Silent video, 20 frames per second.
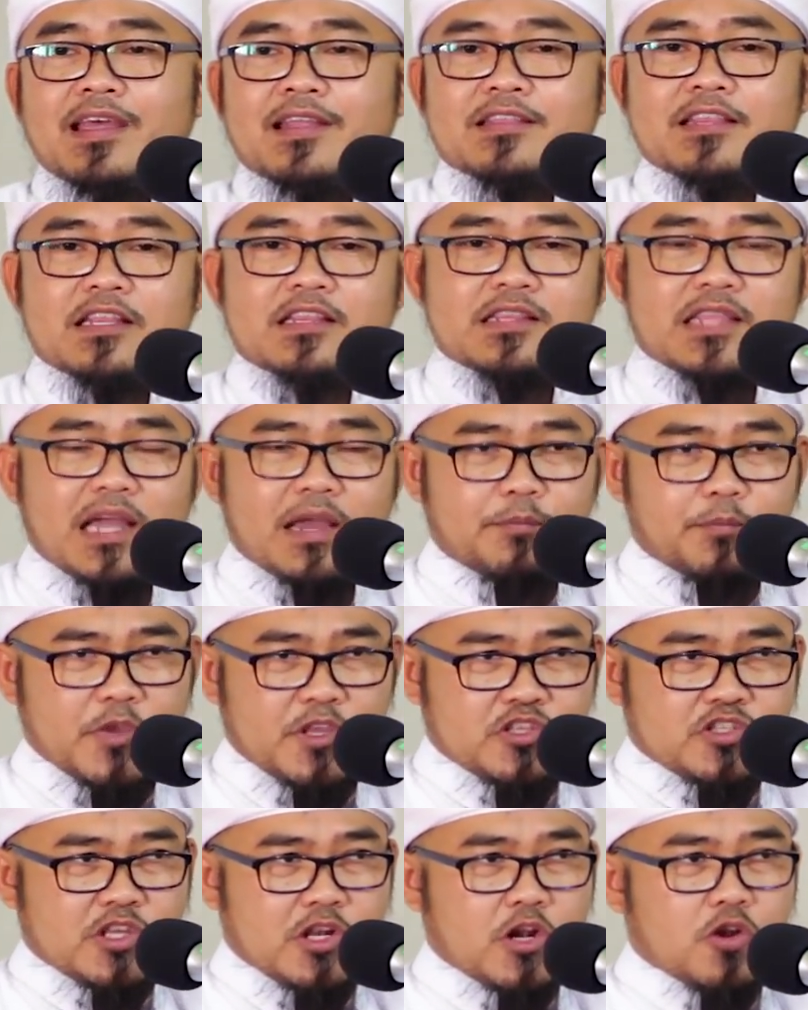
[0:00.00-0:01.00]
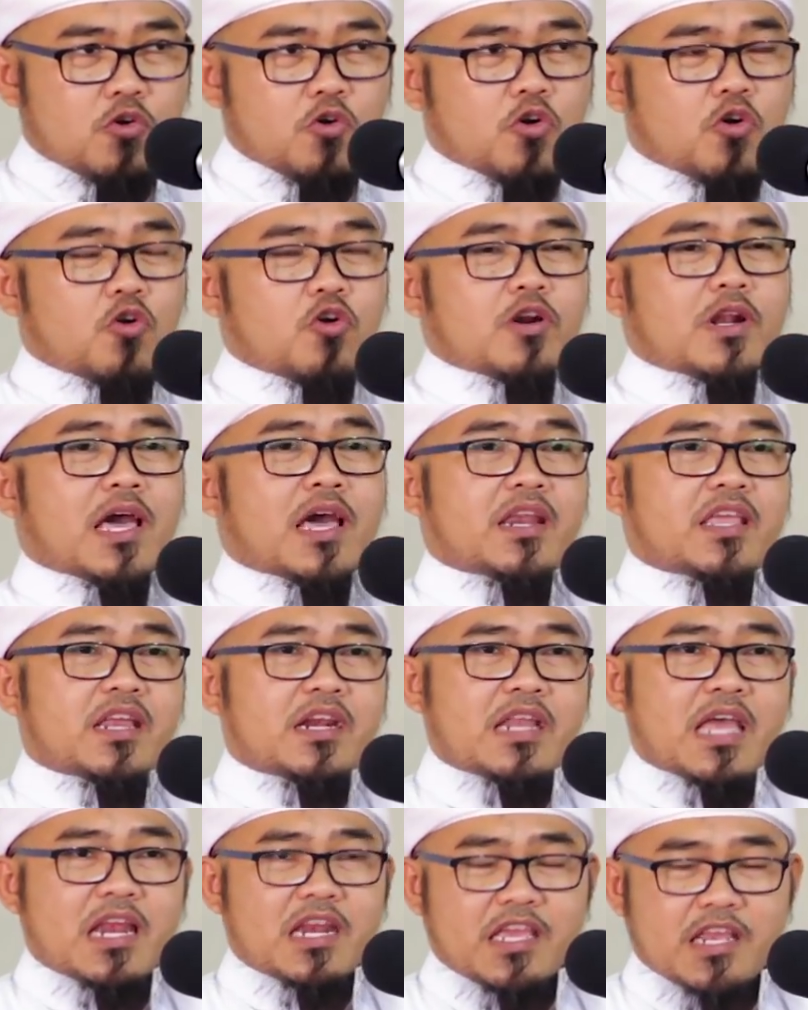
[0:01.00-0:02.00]
Tetapi seluruh
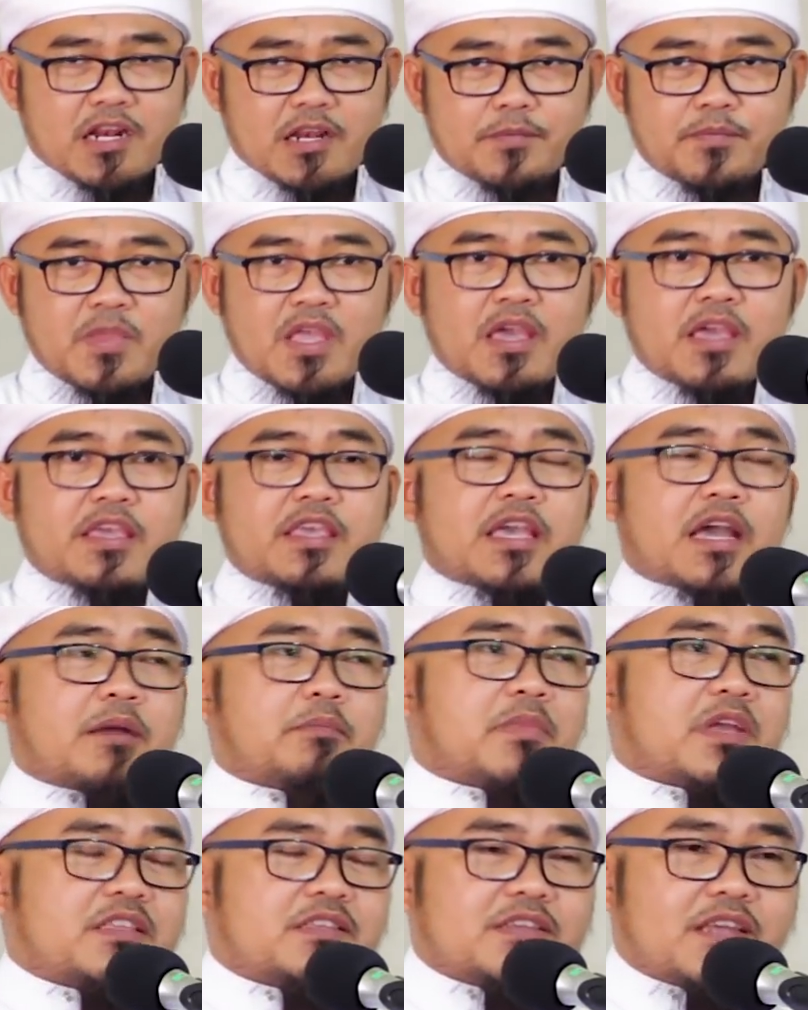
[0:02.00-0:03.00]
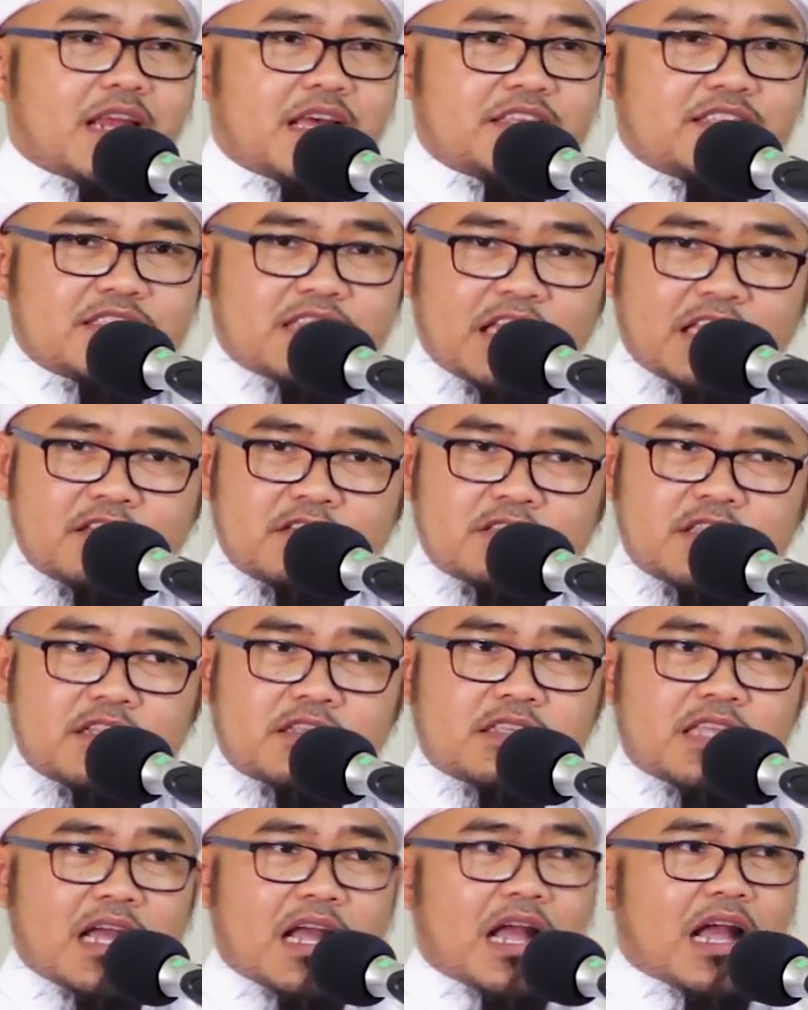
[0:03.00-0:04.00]
dalil-dalil yang menjelaskan
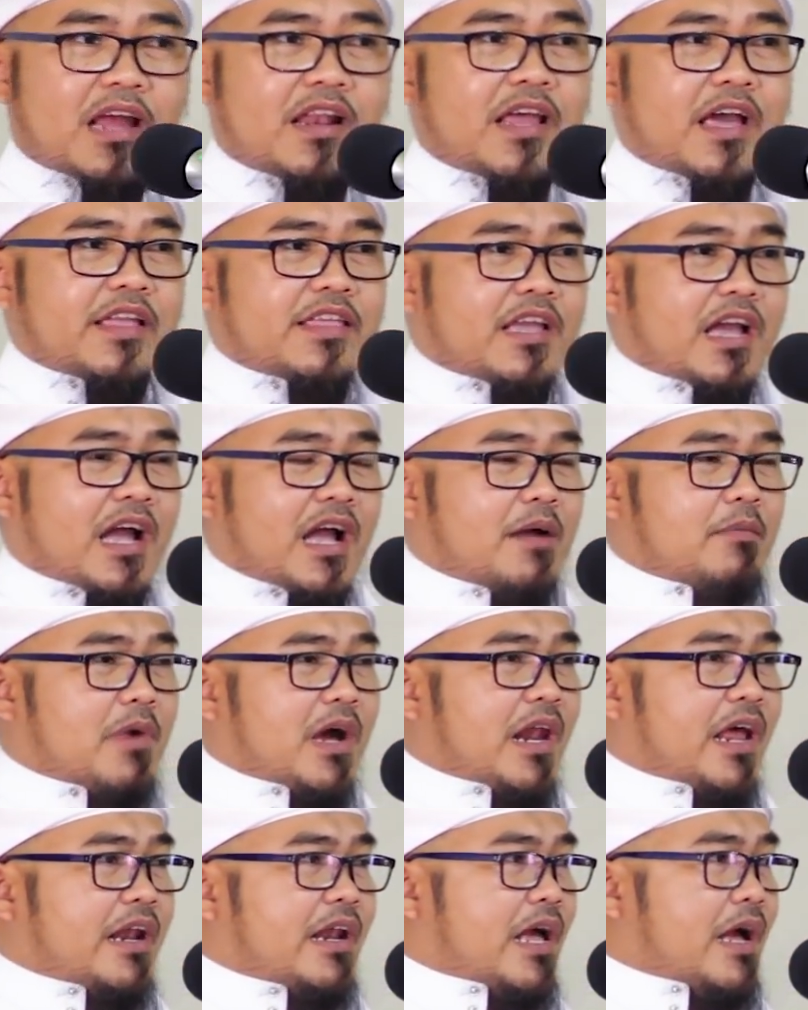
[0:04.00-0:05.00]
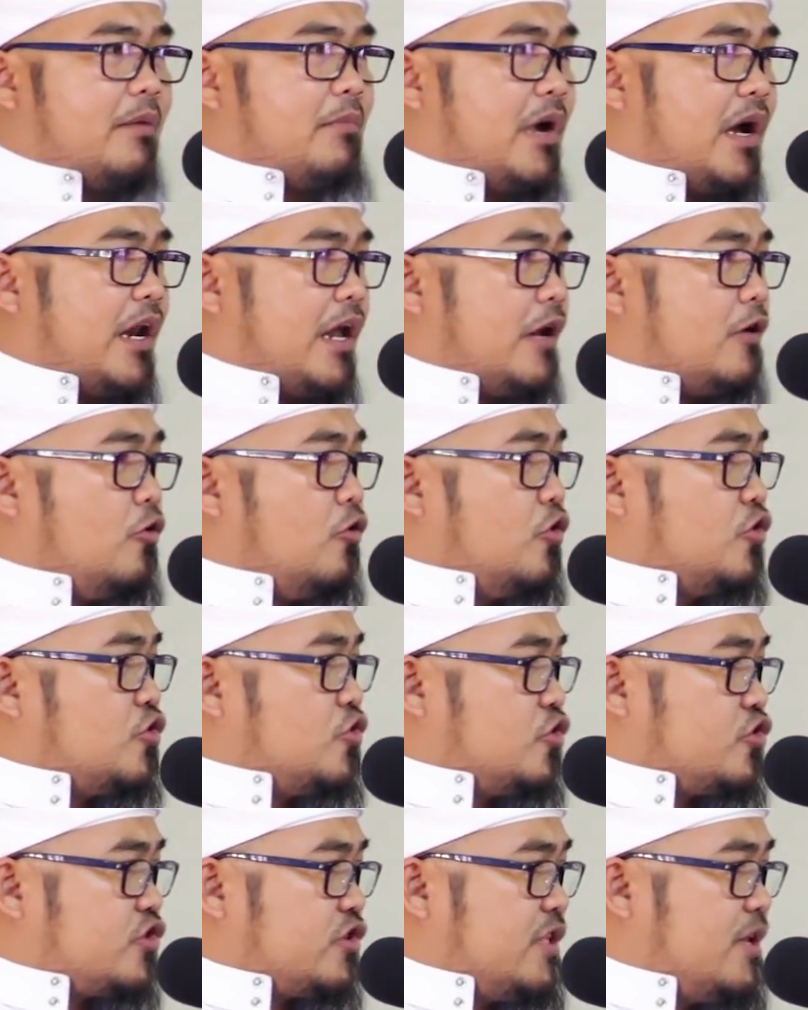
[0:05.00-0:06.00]
tentang adanya amalan-amalan
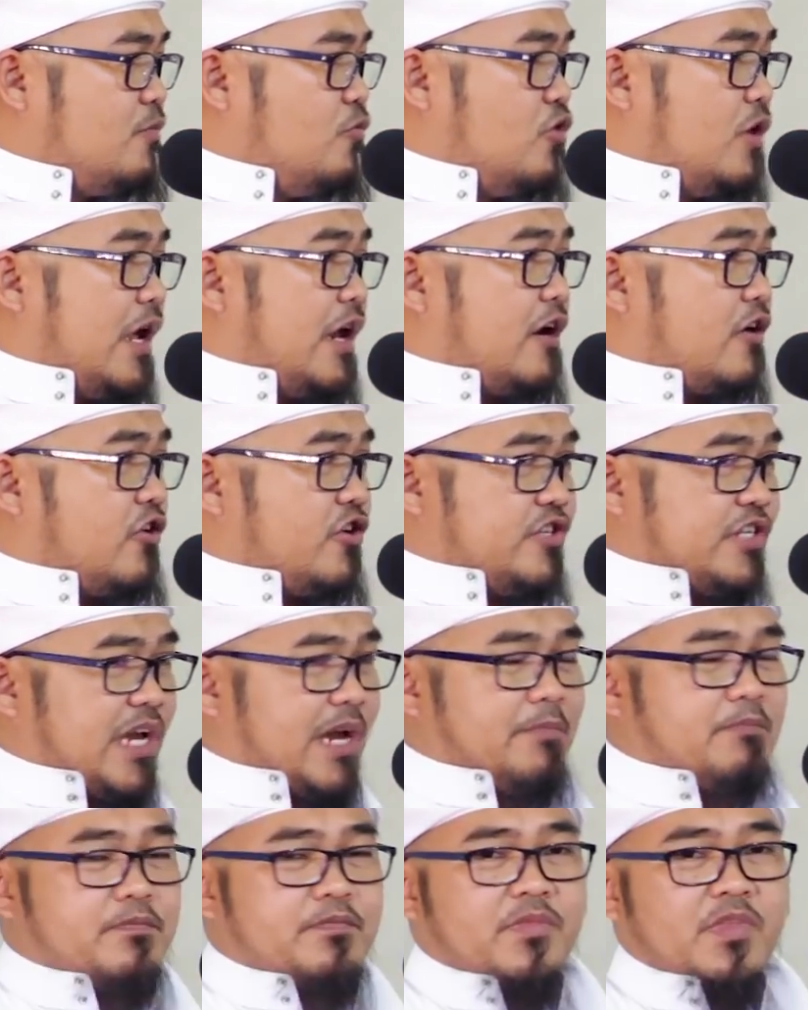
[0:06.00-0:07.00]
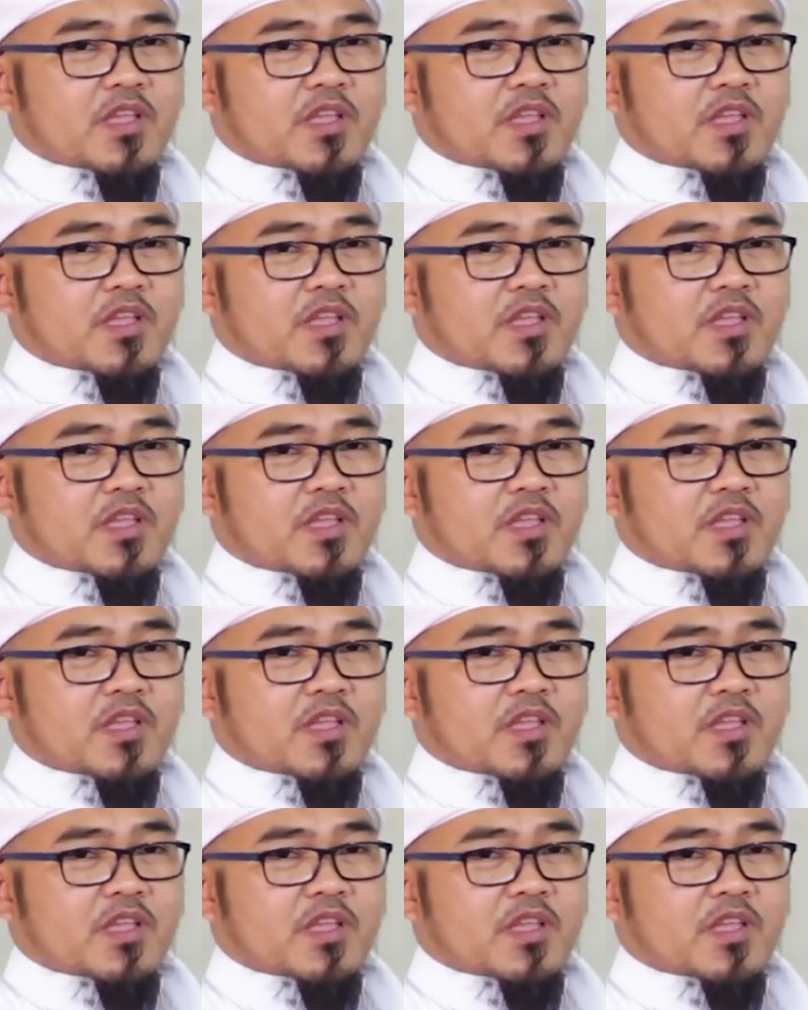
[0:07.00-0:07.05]
khusus di bulan Rojab,